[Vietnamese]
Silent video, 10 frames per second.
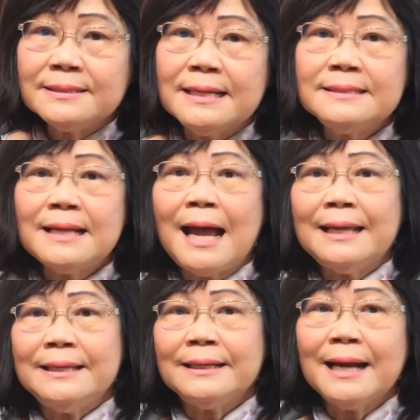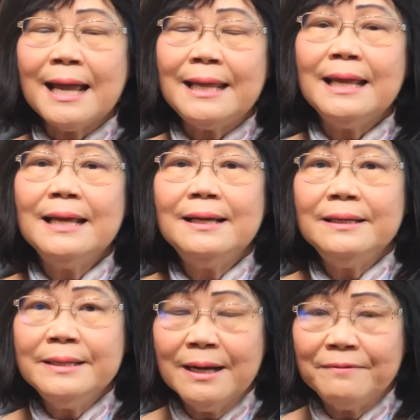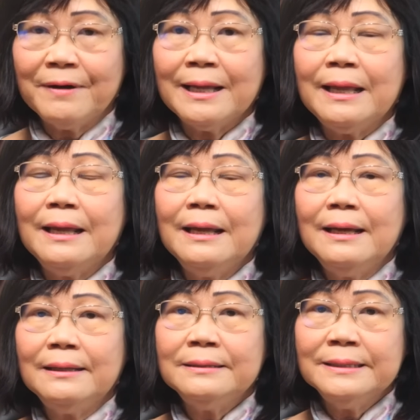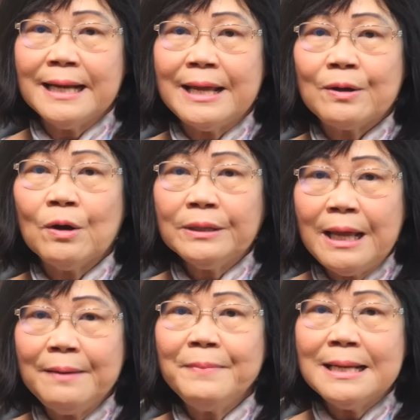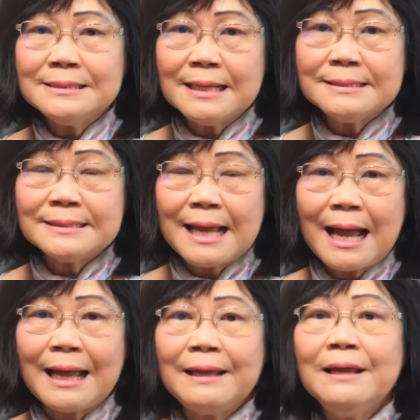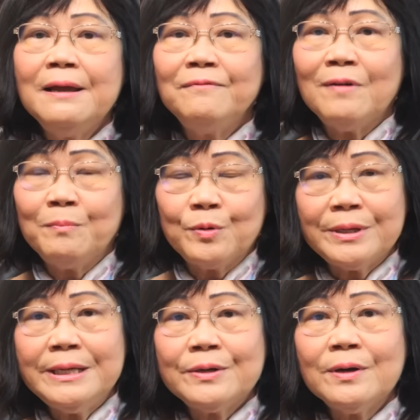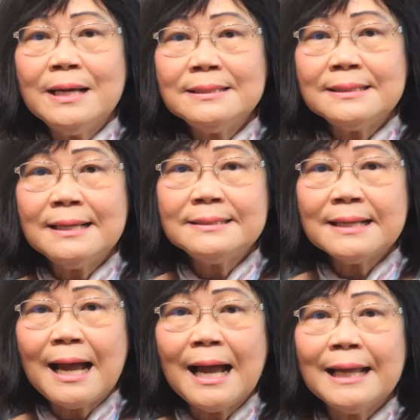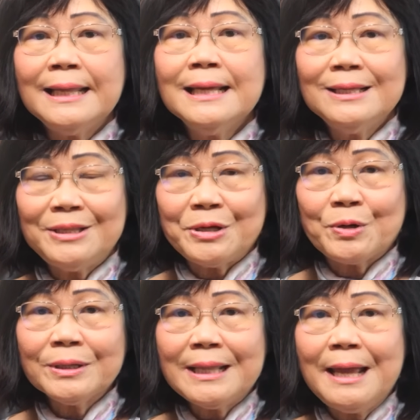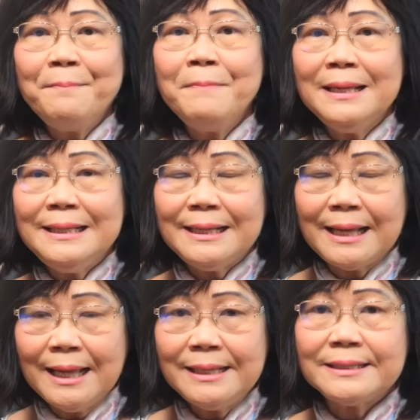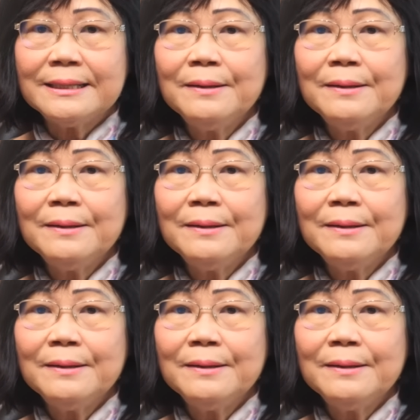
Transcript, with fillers: SSI hiện nay. Nhờ vậy, người này có thêm SSI và một khi có SSI thì có thêm Medicaid.